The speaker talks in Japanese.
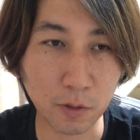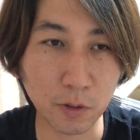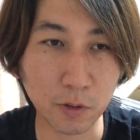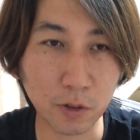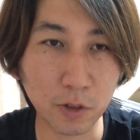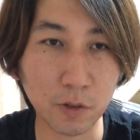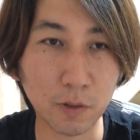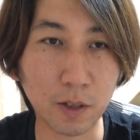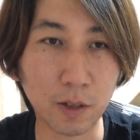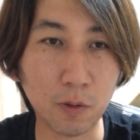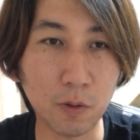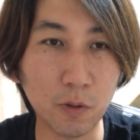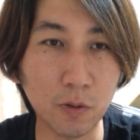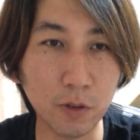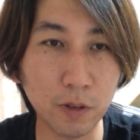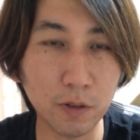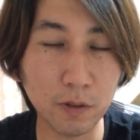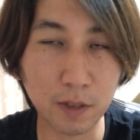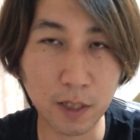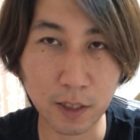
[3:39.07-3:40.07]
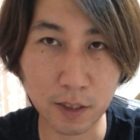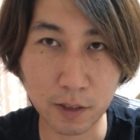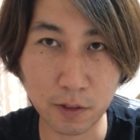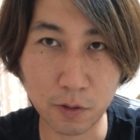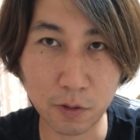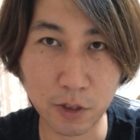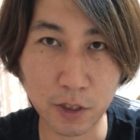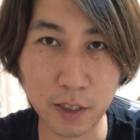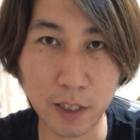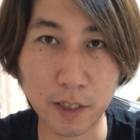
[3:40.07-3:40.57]
この人はこういう活
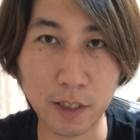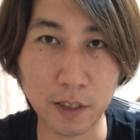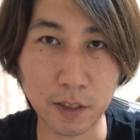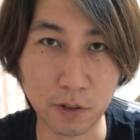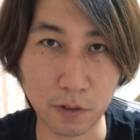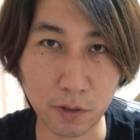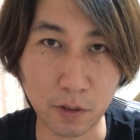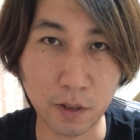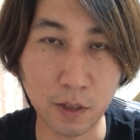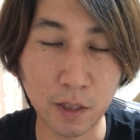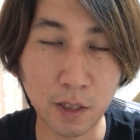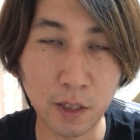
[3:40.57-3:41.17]
動をしたんですよと